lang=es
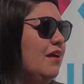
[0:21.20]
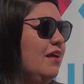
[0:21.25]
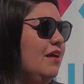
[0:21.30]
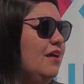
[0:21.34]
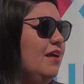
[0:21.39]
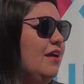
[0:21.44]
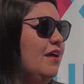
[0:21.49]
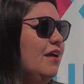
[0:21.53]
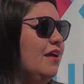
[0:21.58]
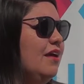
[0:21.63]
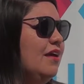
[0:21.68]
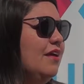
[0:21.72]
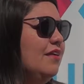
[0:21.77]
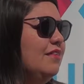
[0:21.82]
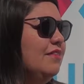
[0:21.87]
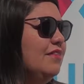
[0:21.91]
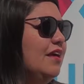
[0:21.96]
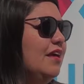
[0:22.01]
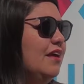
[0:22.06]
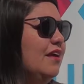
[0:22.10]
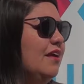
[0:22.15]

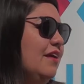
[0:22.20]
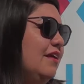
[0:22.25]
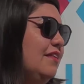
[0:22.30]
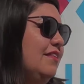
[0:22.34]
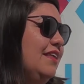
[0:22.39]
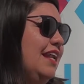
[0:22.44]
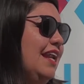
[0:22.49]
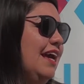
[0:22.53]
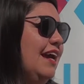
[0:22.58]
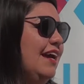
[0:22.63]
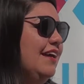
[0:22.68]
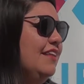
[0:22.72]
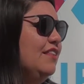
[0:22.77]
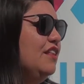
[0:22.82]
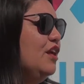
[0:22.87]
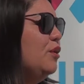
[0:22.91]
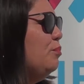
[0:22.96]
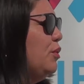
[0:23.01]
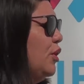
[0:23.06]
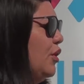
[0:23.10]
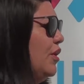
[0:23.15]
de, la
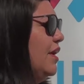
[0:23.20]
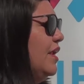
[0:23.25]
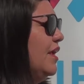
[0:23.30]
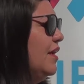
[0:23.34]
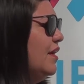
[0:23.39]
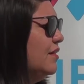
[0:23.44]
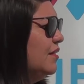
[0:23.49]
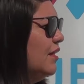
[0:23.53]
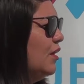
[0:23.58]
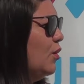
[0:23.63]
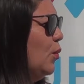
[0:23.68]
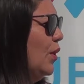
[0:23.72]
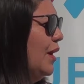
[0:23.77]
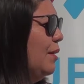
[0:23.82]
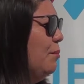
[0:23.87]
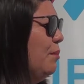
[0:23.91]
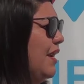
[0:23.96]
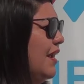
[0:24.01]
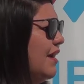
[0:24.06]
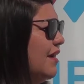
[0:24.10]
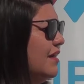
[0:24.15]
gente pionera de este
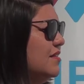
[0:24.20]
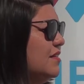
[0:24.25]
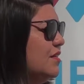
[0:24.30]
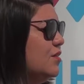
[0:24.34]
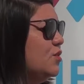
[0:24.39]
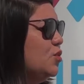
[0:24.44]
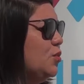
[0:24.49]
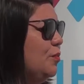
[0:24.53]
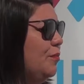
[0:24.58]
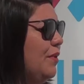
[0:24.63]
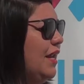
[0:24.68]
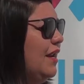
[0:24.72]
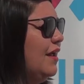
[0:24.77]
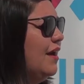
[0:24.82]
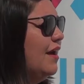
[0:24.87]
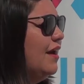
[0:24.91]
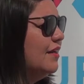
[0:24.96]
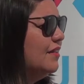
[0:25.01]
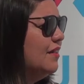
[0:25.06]
lugar para que se sume a las